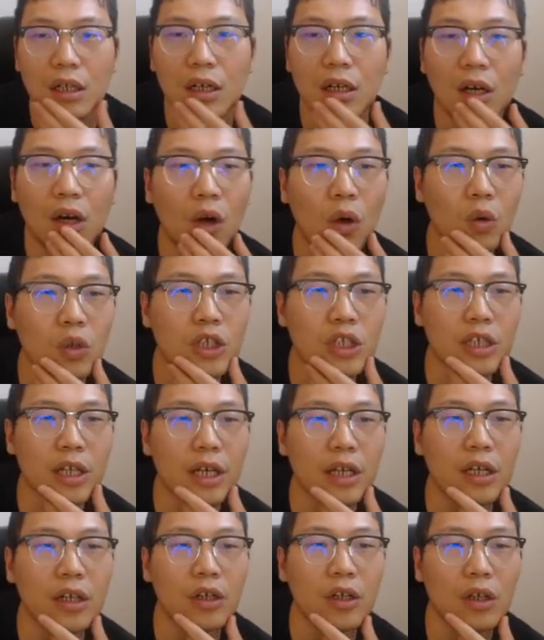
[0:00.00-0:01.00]
后吃
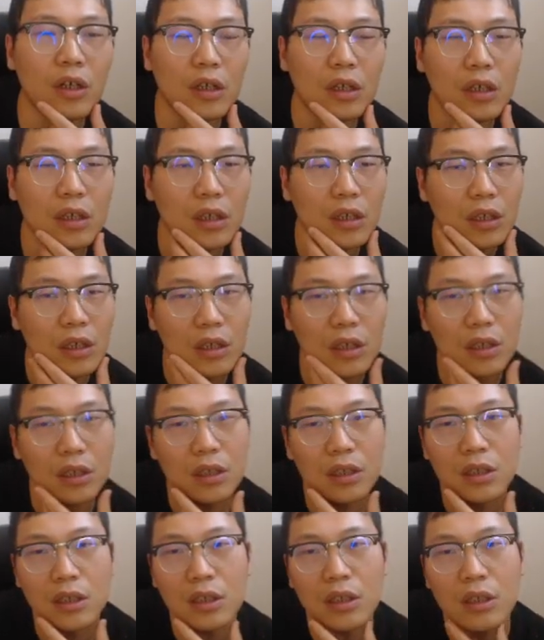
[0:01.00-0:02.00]
a 六，
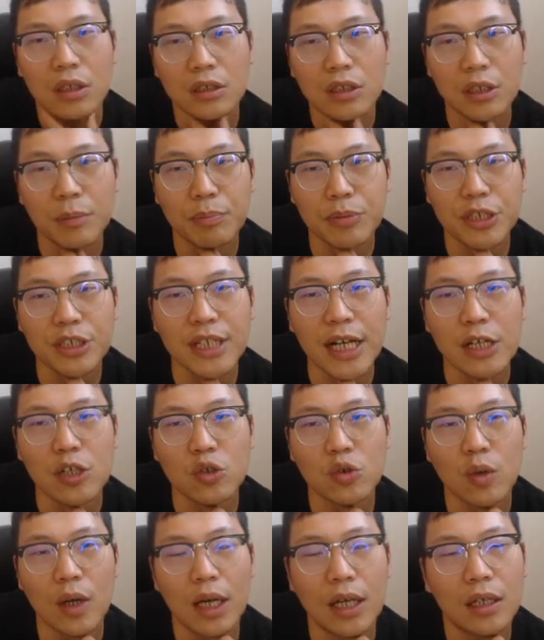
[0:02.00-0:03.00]
这不是战
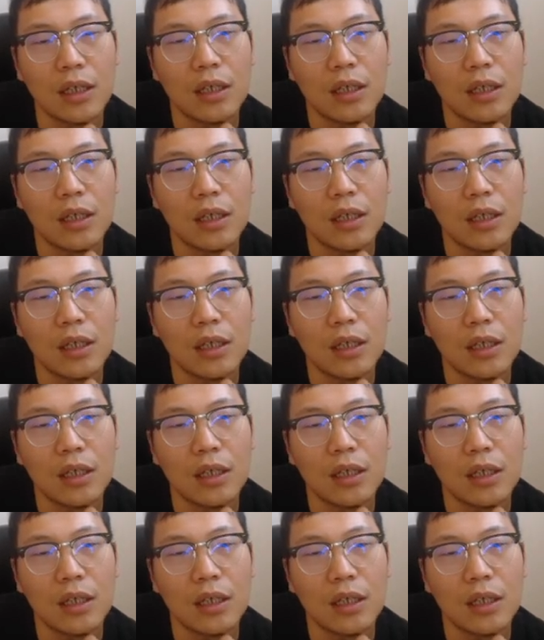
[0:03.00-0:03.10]
术啊。